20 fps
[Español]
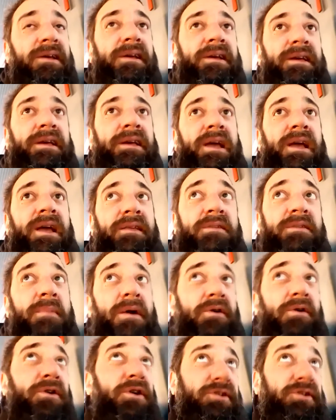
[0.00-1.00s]
y
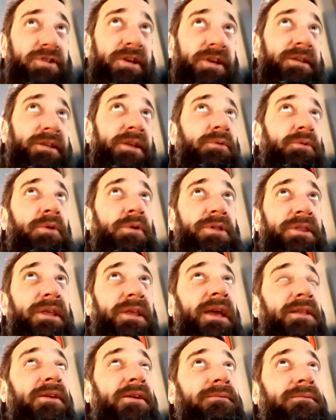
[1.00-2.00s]
encima conoce este nuevo
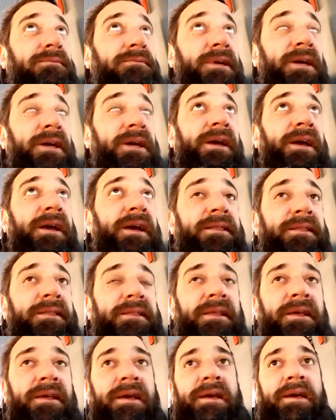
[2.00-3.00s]
estilo, eh,
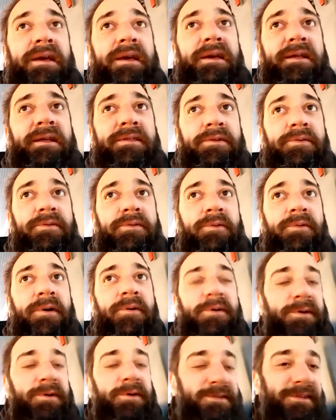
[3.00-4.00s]
eh, estos
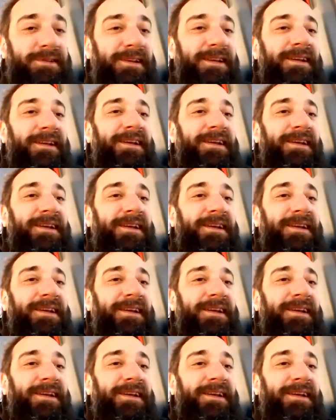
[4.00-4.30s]
nuevos